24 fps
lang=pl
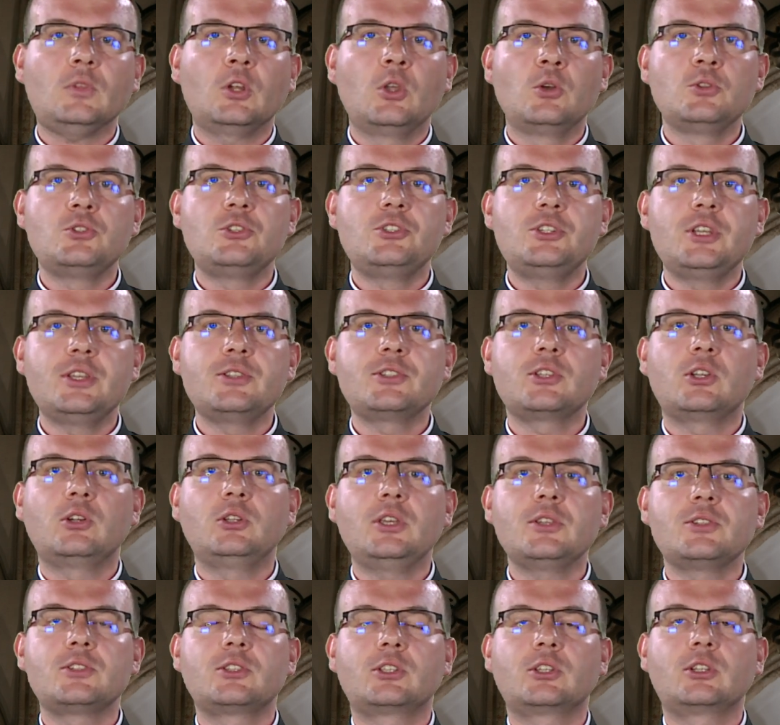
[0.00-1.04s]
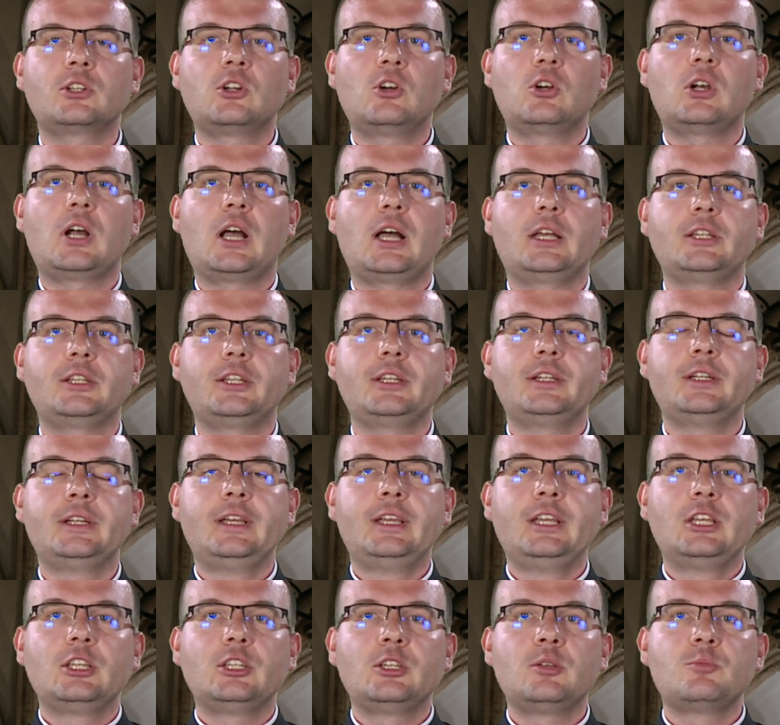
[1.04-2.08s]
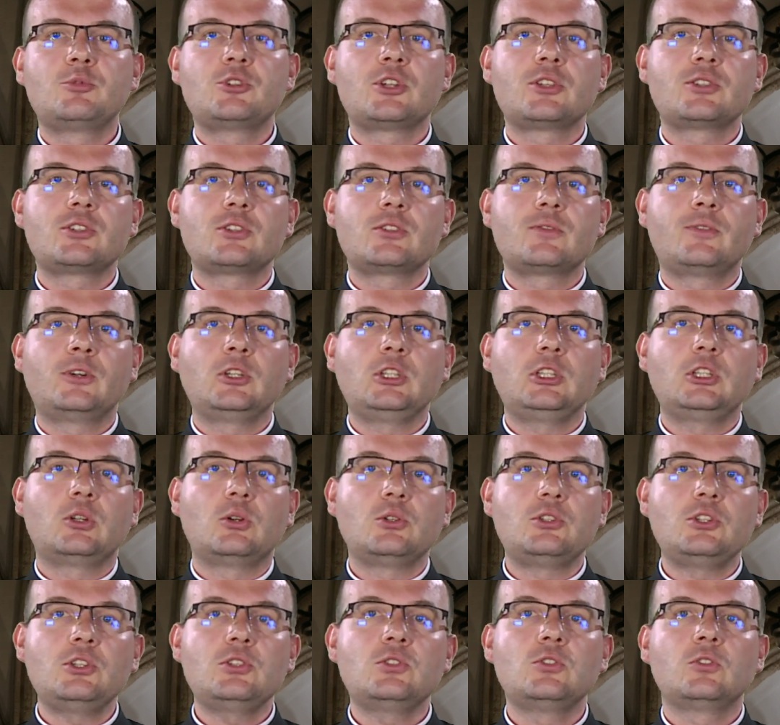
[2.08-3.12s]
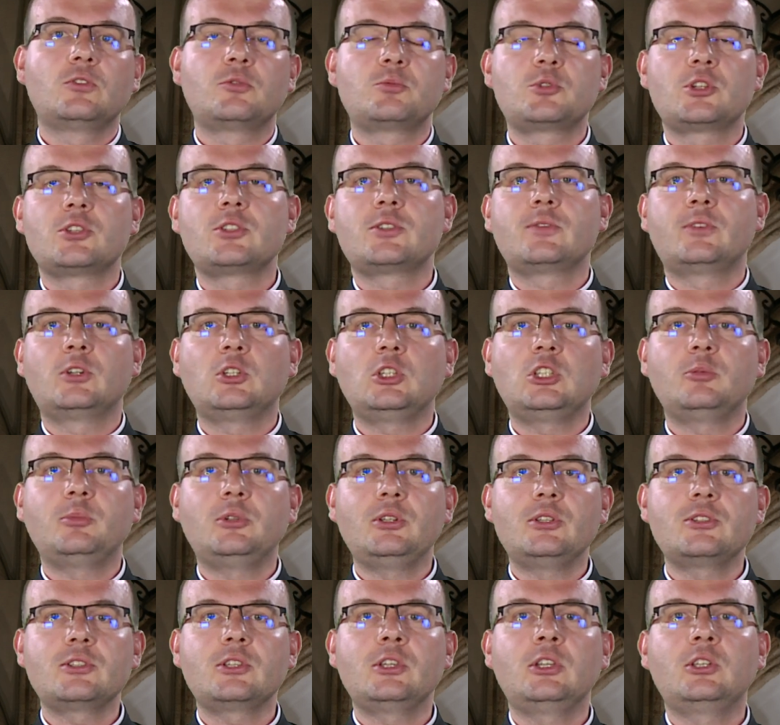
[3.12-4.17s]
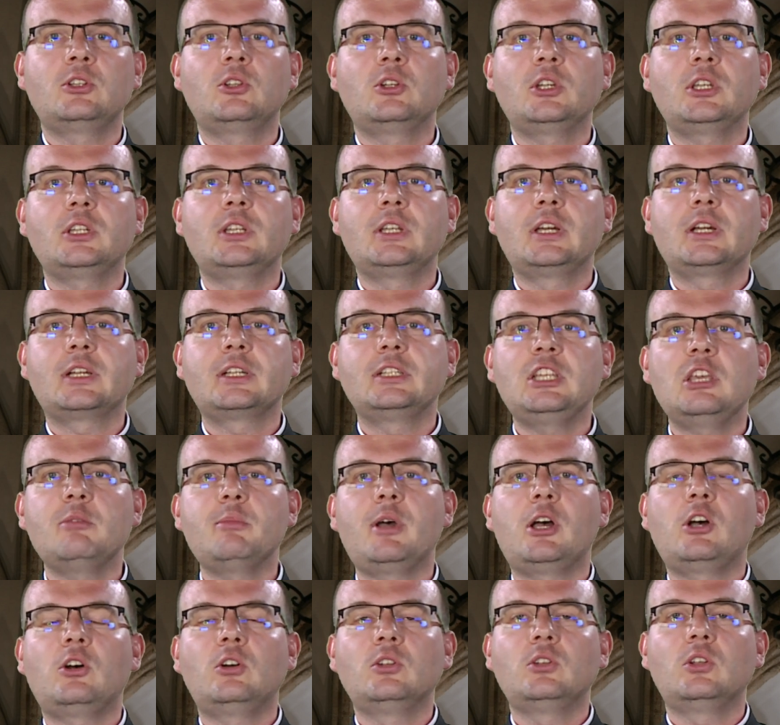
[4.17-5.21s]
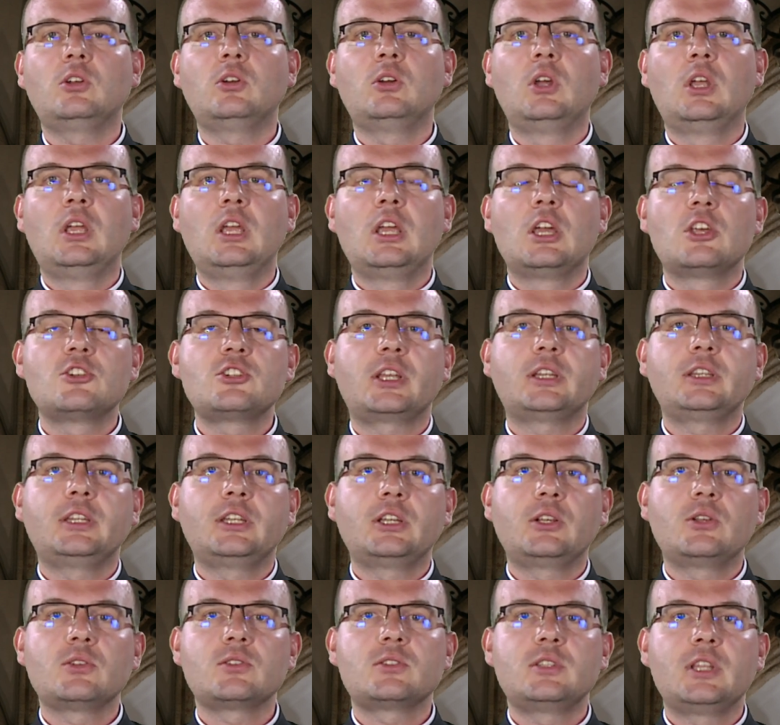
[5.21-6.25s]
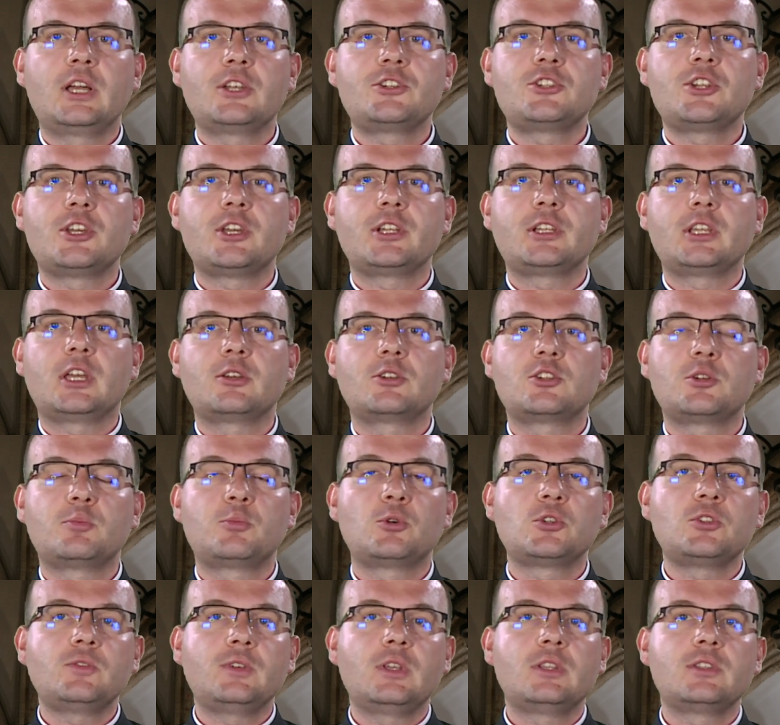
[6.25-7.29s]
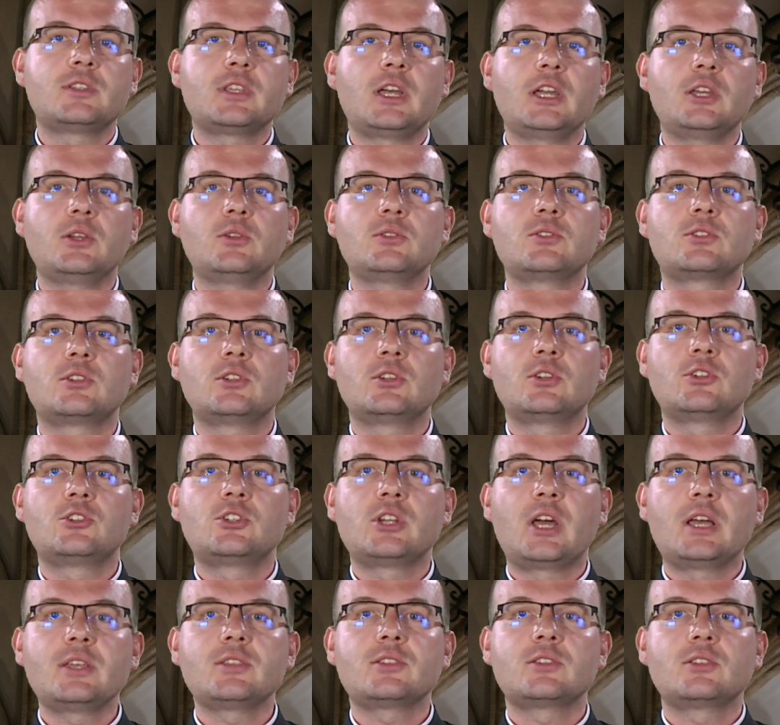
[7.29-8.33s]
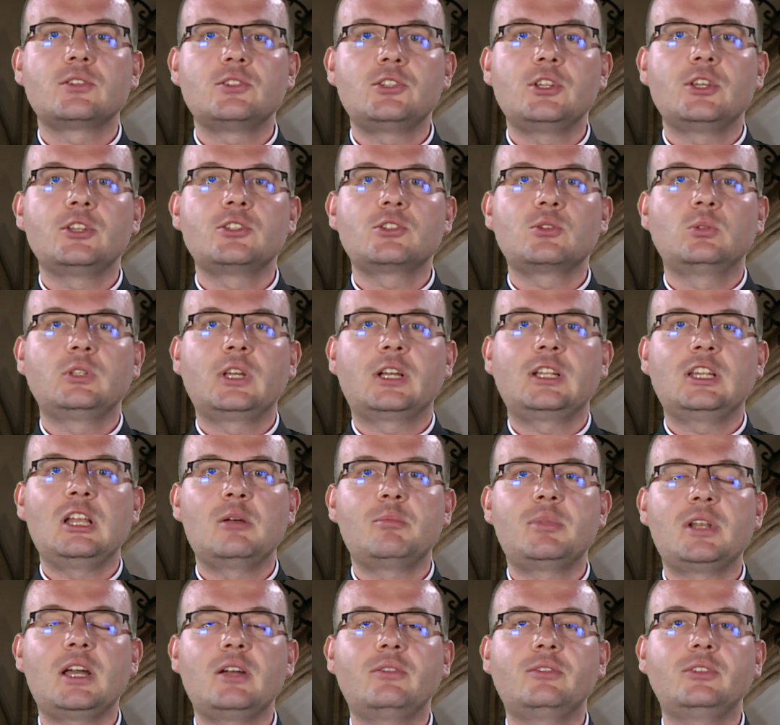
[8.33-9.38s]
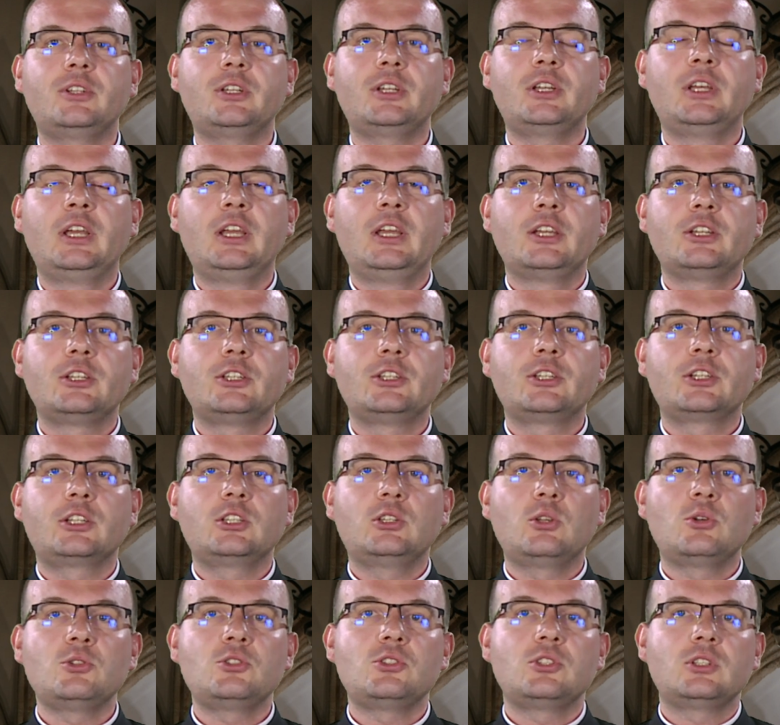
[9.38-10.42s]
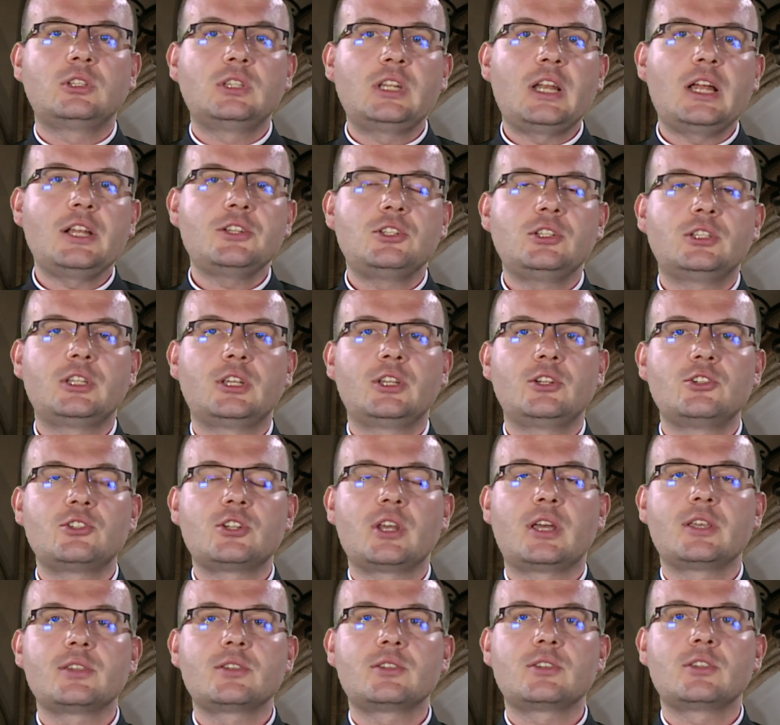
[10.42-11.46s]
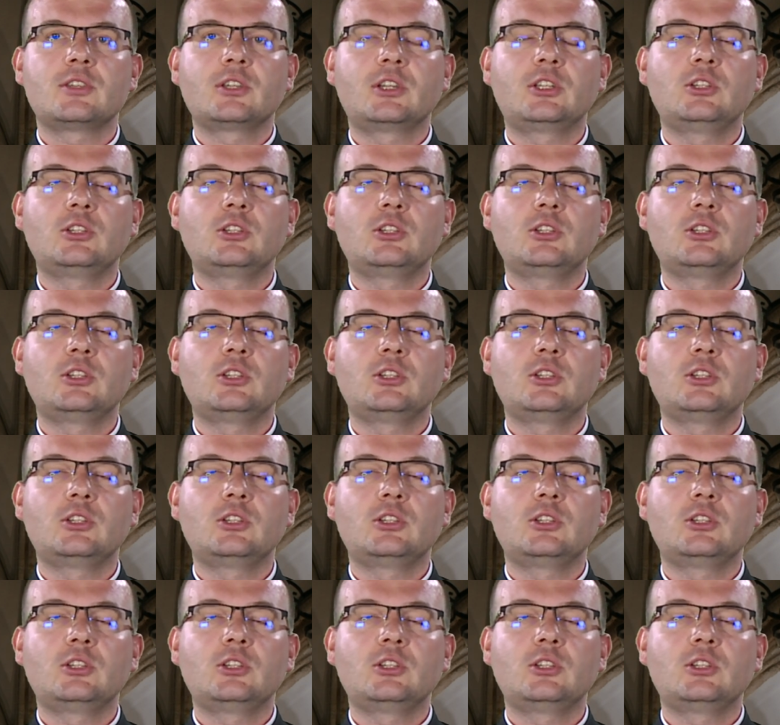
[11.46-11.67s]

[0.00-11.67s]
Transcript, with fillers: Choć dziecko jest kochane e, przez swoich rodziców, przez swoich bliskich, to jednak nie ma ono żadnego znaczenia, że poświęcając e, czas dziecku, tak naprawdę e, ktoś traci ten czas,